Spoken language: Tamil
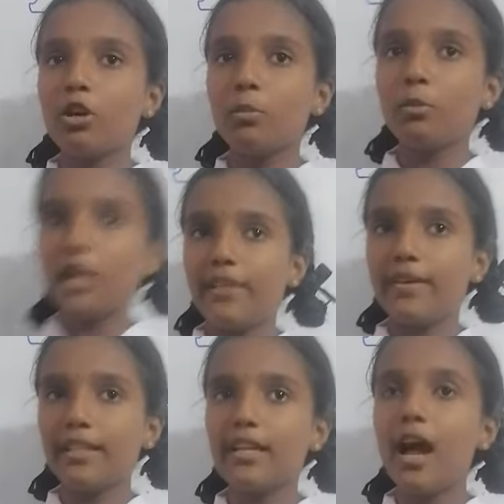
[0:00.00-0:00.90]
தொன்முள்ளி
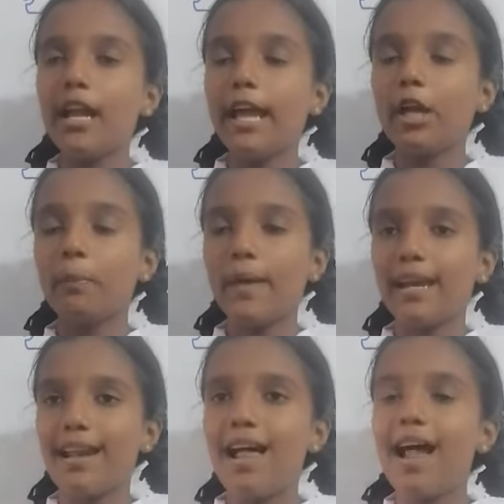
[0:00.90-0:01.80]
வெதிரால் எனும்
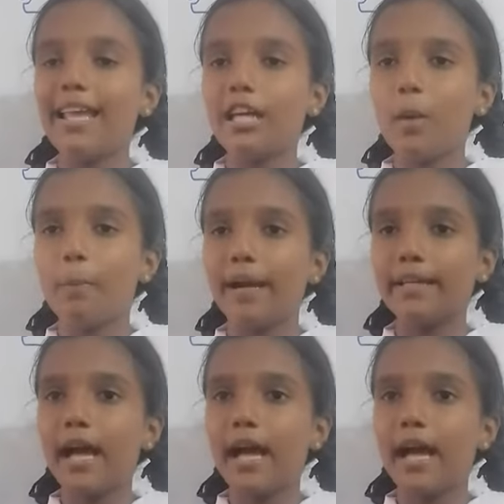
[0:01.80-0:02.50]
பெயர்களால் அழைக்கப்பட்ட